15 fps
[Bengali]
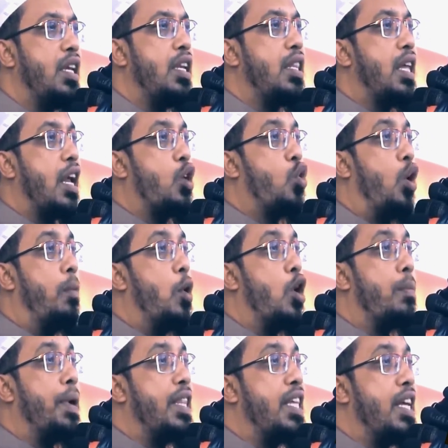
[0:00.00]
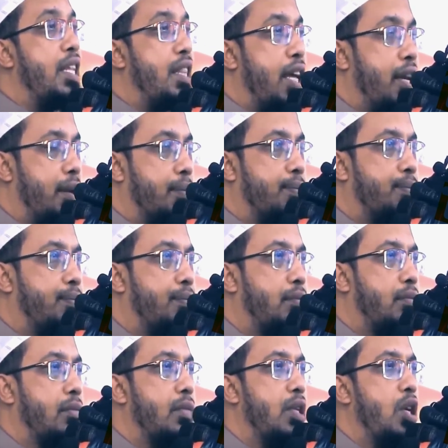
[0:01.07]
তিনি তার কোমর বেঁধে নিতেন
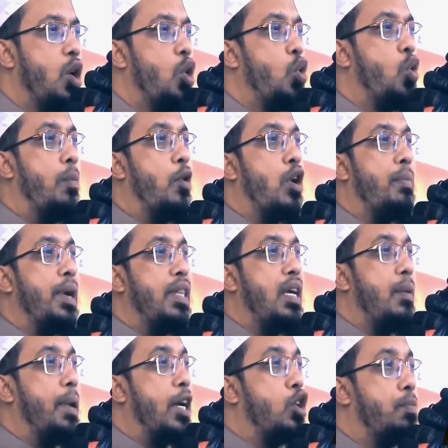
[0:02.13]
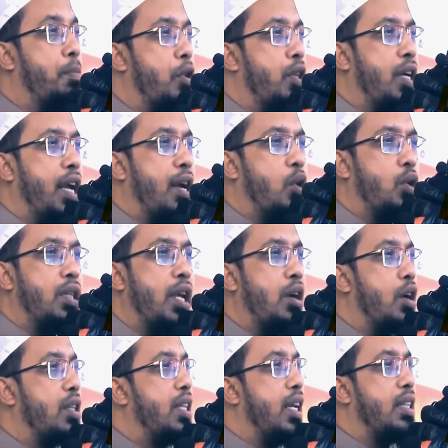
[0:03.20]
কোমর বেঁধে ইবাদত বন্দী
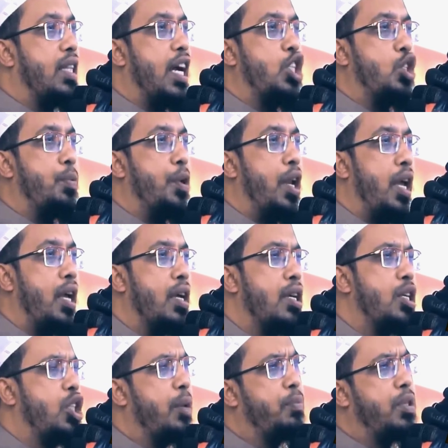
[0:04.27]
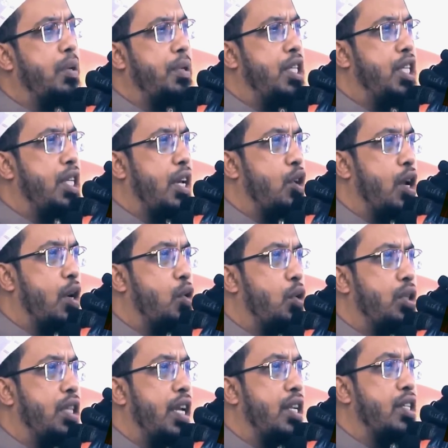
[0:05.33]
করতেন অর্থাৎ তার জীবনে সবচেয়ে বেশি সাধনা
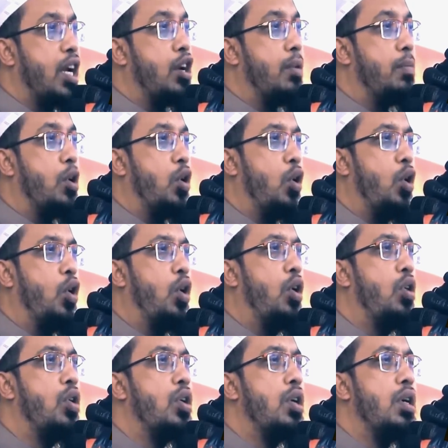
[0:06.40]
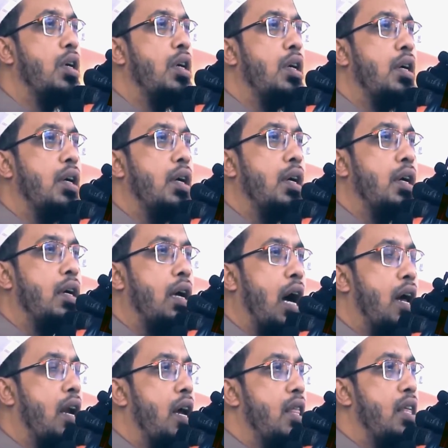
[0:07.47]
করতেন চার নম্বর হলো
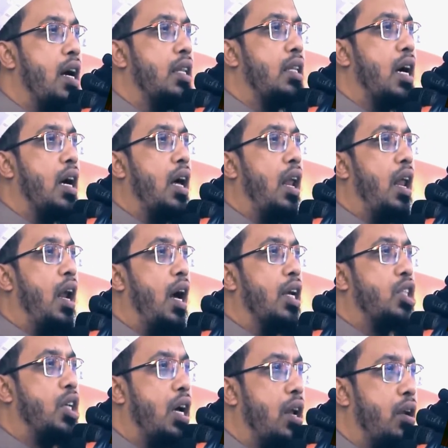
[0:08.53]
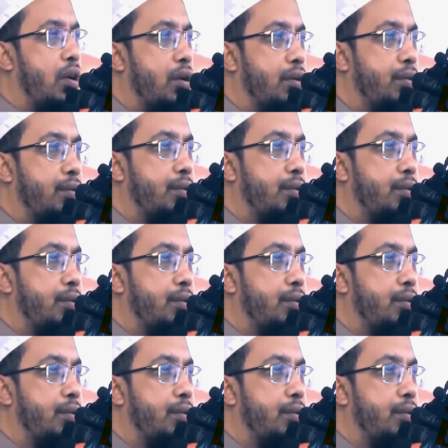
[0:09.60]
কানা ইদা দাখাল আসর